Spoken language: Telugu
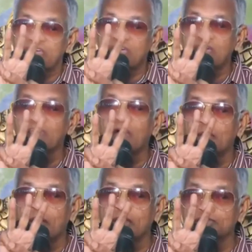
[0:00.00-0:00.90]
దేహ
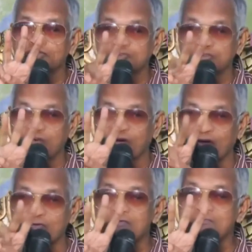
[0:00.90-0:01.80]
లాభాలు
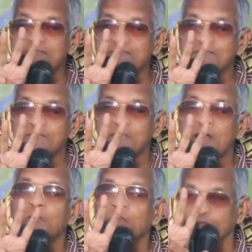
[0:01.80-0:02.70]
చూసేవాడు
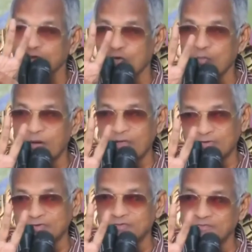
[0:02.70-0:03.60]
పది
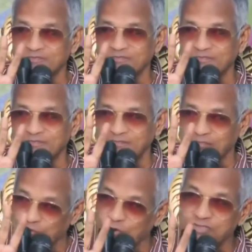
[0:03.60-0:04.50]
రూపాయలు
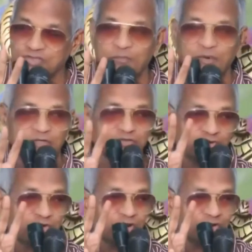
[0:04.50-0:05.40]
నోటు
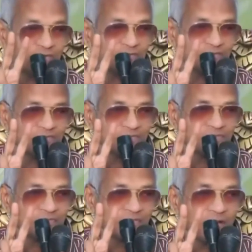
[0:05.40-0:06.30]
సంపాదించుకున్నట్టు
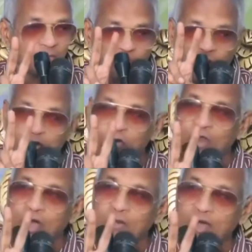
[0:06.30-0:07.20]

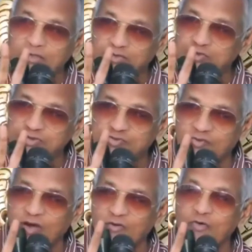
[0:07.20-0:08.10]
మనోలాభాలు
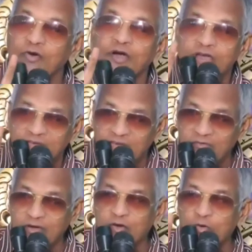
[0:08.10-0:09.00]
చూసినవాడు
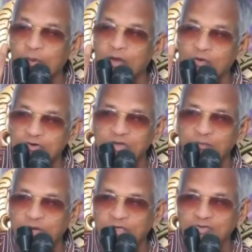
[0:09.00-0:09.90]
ఇరవై రూపాయల నోటు
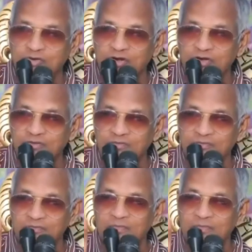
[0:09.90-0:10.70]
సంపాదించుకున్నట్టు